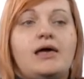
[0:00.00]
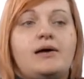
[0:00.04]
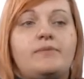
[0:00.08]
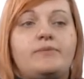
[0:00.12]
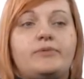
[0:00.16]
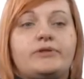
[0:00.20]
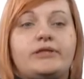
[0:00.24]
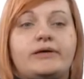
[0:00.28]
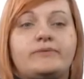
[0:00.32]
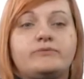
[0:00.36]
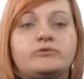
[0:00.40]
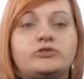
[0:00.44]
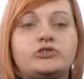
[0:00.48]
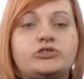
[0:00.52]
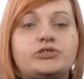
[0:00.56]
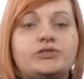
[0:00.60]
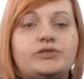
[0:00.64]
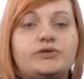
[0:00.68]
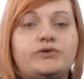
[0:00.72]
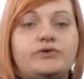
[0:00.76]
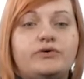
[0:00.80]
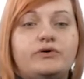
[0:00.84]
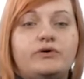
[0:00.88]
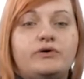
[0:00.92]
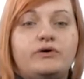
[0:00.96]
Потому
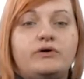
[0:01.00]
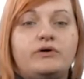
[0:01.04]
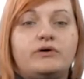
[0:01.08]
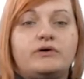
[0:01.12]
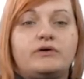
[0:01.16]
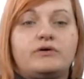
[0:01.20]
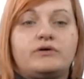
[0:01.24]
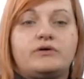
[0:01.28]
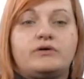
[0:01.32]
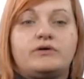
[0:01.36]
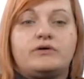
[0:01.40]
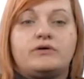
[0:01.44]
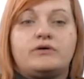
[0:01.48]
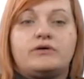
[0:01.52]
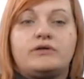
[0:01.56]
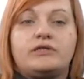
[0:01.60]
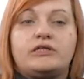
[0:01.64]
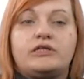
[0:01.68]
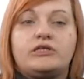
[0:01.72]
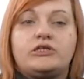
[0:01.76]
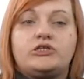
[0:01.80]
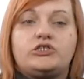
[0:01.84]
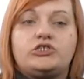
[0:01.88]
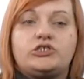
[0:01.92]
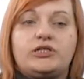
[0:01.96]
что
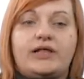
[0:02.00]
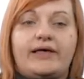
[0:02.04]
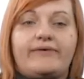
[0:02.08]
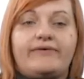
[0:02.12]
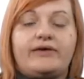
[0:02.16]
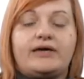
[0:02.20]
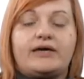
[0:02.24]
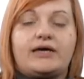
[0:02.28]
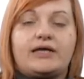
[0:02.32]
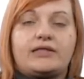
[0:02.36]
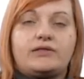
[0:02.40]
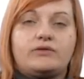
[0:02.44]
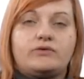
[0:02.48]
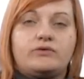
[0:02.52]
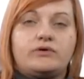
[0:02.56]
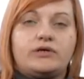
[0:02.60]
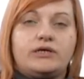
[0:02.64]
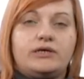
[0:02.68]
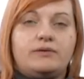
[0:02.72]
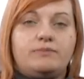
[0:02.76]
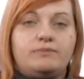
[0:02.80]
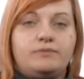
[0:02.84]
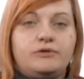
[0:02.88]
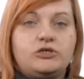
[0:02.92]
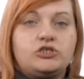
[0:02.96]
э, человек,
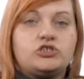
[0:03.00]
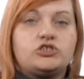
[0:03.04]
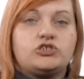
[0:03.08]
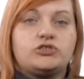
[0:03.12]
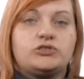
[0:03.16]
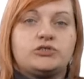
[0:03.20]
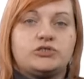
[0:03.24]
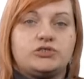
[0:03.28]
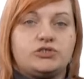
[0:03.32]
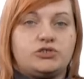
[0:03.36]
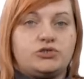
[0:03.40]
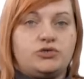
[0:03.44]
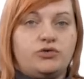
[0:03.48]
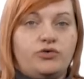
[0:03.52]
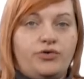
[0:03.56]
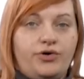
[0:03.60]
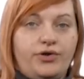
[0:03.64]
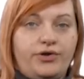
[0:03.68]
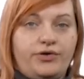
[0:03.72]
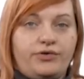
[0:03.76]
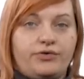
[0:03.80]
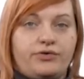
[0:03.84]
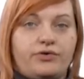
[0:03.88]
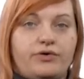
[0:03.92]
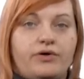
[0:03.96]
который пишет
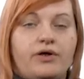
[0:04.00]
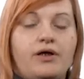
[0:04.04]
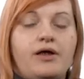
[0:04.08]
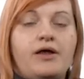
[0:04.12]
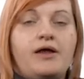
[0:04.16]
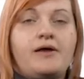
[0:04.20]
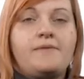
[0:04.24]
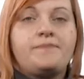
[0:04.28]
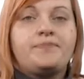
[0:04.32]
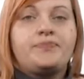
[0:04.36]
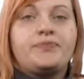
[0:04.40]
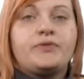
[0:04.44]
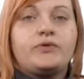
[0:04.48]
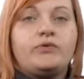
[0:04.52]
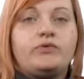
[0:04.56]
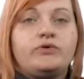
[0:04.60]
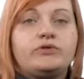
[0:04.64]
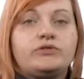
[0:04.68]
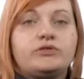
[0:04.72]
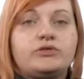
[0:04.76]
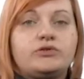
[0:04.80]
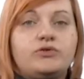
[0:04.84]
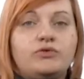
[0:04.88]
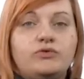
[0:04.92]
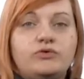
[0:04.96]
историю,
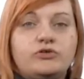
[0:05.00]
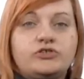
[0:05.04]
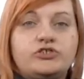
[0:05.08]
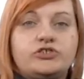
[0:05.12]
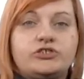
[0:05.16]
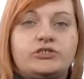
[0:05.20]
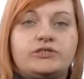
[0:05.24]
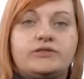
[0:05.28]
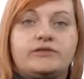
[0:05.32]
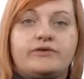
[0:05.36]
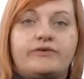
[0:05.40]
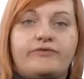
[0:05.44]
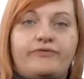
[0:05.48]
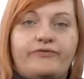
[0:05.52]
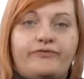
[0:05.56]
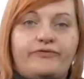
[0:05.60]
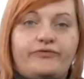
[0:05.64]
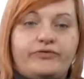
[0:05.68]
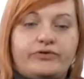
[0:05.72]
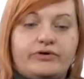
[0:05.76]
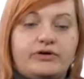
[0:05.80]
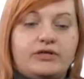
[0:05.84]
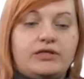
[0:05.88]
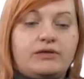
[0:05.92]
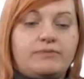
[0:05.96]
он должен
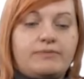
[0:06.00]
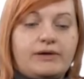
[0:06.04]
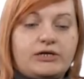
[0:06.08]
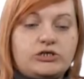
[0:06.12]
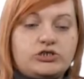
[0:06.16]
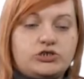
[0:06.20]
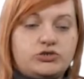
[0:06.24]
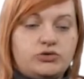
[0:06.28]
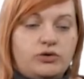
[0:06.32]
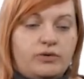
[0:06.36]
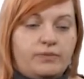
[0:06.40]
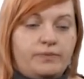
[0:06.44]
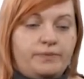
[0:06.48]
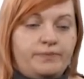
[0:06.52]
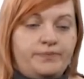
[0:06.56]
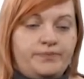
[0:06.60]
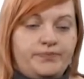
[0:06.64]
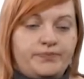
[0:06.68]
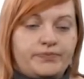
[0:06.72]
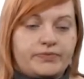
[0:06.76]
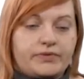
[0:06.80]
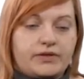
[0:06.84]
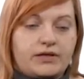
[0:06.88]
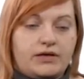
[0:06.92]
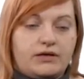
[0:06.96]
в небольшом
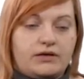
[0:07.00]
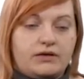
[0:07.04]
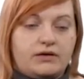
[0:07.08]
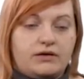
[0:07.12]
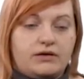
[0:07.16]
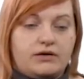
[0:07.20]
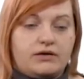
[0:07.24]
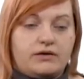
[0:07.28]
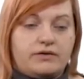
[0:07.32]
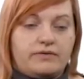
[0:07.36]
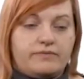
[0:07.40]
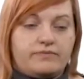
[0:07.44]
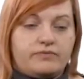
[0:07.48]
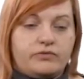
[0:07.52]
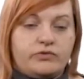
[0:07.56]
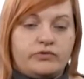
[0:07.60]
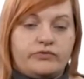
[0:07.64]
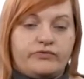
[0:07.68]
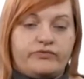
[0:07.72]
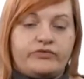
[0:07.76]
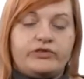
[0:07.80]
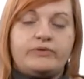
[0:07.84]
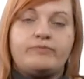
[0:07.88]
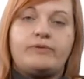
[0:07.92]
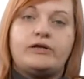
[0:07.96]
а, ну,
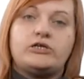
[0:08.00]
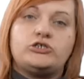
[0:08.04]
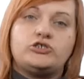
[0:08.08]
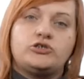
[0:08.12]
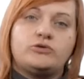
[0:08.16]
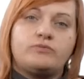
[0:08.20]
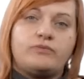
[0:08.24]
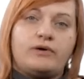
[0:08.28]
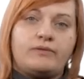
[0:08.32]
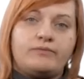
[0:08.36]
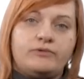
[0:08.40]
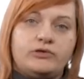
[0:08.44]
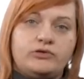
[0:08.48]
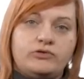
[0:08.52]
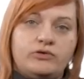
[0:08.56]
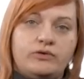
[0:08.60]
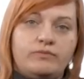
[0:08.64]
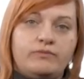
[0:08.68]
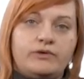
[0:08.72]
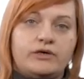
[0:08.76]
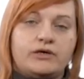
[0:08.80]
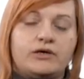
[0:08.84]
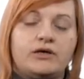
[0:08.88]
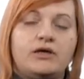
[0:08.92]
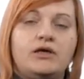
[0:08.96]
в небольшом
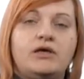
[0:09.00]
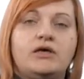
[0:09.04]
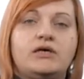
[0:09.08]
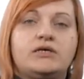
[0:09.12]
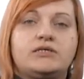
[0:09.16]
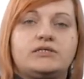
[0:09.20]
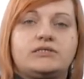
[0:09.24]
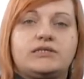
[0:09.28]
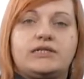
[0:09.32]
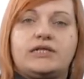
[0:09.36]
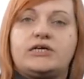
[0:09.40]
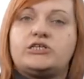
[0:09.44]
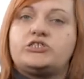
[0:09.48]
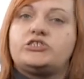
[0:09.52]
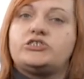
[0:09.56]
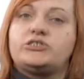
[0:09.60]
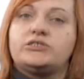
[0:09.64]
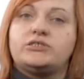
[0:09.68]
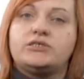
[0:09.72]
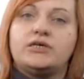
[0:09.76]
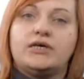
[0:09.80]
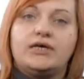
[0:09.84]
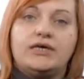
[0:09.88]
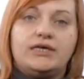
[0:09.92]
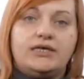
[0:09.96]
объеме
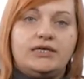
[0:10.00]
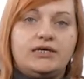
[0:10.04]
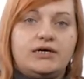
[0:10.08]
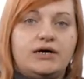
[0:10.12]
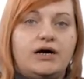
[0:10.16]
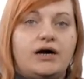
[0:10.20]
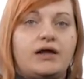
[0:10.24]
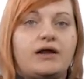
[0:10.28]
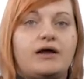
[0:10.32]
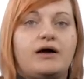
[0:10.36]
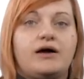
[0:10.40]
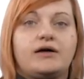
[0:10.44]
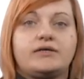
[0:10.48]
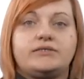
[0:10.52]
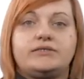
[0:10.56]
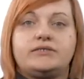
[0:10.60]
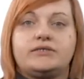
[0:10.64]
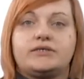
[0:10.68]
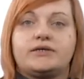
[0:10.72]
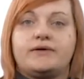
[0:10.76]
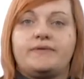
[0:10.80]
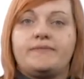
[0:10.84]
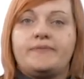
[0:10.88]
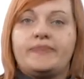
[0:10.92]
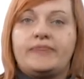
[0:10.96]
заложить и
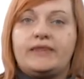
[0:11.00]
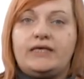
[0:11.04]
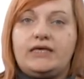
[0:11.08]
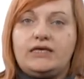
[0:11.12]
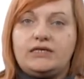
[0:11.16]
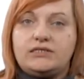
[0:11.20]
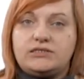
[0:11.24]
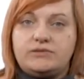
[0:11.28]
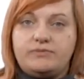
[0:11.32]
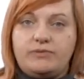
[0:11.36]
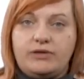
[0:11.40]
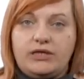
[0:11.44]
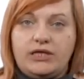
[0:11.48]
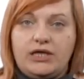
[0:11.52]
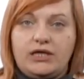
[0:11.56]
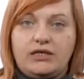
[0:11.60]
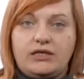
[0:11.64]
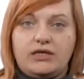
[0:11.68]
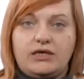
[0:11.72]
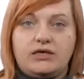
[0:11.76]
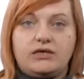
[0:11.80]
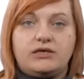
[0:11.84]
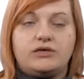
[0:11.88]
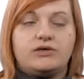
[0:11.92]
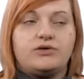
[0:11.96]
характер, и
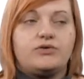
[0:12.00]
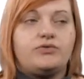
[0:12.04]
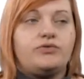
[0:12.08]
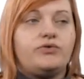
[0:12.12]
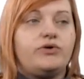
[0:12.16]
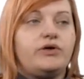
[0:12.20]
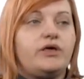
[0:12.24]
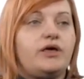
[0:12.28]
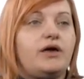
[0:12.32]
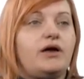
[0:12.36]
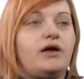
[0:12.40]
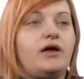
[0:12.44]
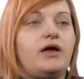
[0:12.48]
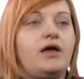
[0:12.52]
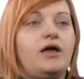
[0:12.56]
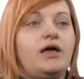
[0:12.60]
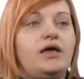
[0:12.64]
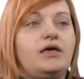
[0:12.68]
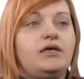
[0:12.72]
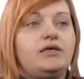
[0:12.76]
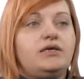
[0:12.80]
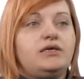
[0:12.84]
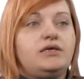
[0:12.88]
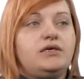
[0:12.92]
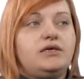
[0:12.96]
изменения героя,
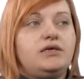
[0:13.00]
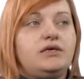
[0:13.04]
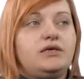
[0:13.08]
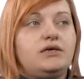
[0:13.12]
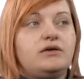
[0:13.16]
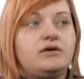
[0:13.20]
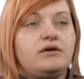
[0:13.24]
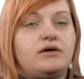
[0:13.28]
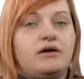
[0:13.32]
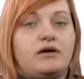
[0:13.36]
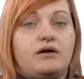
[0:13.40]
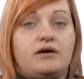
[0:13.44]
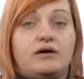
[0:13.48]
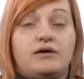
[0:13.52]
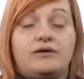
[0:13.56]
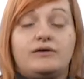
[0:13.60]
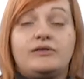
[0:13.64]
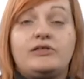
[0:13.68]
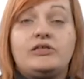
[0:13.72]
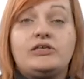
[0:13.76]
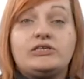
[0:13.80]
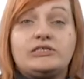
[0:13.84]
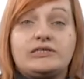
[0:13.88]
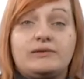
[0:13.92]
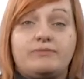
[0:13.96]
и э,
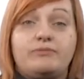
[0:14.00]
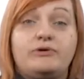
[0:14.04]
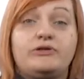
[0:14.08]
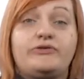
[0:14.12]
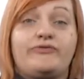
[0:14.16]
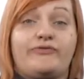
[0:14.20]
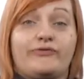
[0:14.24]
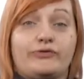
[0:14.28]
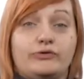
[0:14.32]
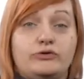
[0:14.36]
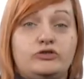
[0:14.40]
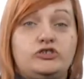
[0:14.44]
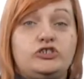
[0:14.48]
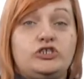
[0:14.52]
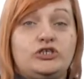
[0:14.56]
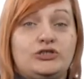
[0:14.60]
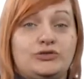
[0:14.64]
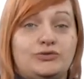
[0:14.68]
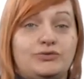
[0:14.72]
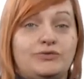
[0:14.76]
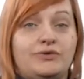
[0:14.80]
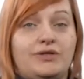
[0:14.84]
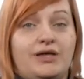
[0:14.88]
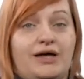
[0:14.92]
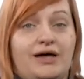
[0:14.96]
не забыть включить
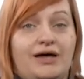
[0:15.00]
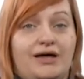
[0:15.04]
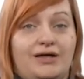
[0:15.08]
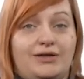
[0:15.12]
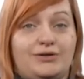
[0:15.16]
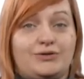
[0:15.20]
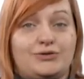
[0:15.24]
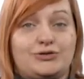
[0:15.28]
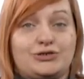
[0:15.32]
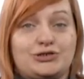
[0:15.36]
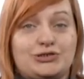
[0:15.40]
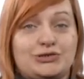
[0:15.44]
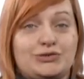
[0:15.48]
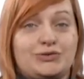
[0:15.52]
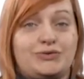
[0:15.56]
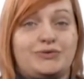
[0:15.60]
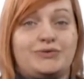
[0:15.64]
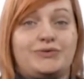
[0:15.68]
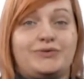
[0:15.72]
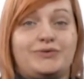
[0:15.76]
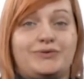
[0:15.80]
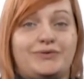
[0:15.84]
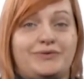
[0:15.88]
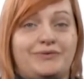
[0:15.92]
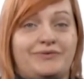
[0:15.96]
туда то,
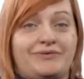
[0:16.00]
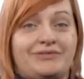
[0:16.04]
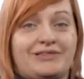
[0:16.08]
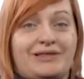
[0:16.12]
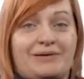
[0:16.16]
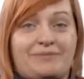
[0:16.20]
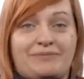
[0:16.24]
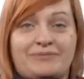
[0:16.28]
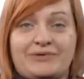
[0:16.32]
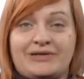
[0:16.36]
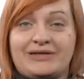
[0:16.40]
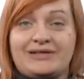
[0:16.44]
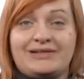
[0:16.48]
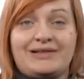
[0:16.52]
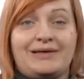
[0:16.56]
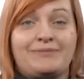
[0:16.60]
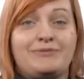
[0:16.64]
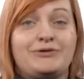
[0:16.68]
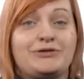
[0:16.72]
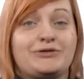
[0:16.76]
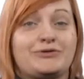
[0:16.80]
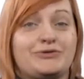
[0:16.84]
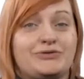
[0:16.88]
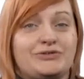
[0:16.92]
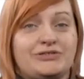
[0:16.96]
что там
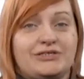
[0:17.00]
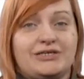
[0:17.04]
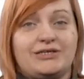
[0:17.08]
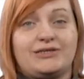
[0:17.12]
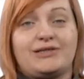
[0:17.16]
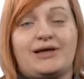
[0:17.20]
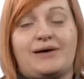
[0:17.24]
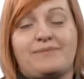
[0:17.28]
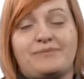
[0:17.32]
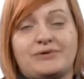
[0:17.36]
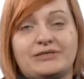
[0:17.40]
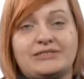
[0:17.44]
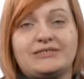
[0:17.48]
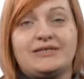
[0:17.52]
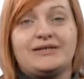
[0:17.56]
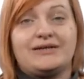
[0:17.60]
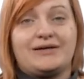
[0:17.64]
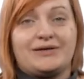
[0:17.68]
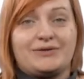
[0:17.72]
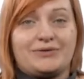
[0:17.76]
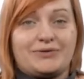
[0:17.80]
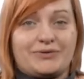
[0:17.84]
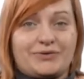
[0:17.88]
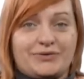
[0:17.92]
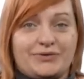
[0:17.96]
рекламируется, и та мысль,
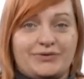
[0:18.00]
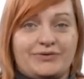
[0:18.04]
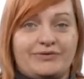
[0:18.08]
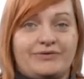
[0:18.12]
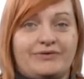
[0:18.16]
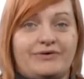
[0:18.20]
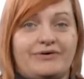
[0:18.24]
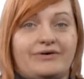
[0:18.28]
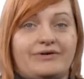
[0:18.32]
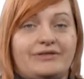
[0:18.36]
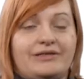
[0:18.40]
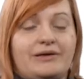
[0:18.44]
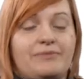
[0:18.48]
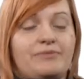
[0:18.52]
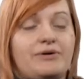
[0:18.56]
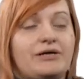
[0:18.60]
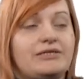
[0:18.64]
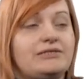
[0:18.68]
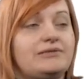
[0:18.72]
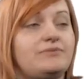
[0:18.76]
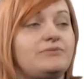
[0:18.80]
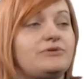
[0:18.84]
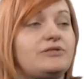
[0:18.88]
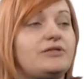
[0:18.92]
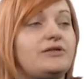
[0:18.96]
которую э,
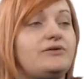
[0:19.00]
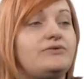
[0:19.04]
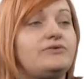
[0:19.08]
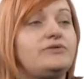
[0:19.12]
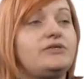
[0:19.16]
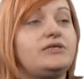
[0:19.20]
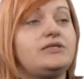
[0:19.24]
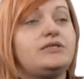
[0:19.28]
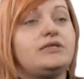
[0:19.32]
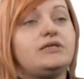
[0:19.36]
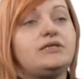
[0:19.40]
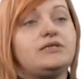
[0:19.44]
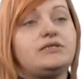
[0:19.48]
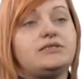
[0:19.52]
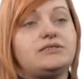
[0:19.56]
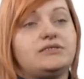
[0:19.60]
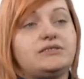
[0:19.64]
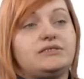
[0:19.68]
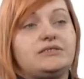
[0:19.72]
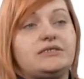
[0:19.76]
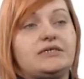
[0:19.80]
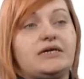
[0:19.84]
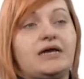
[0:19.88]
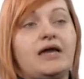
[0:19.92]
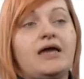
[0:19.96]
необходимо до людей
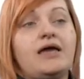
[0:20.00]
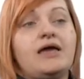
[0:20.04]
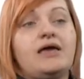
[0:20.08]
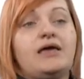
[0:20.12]
донести.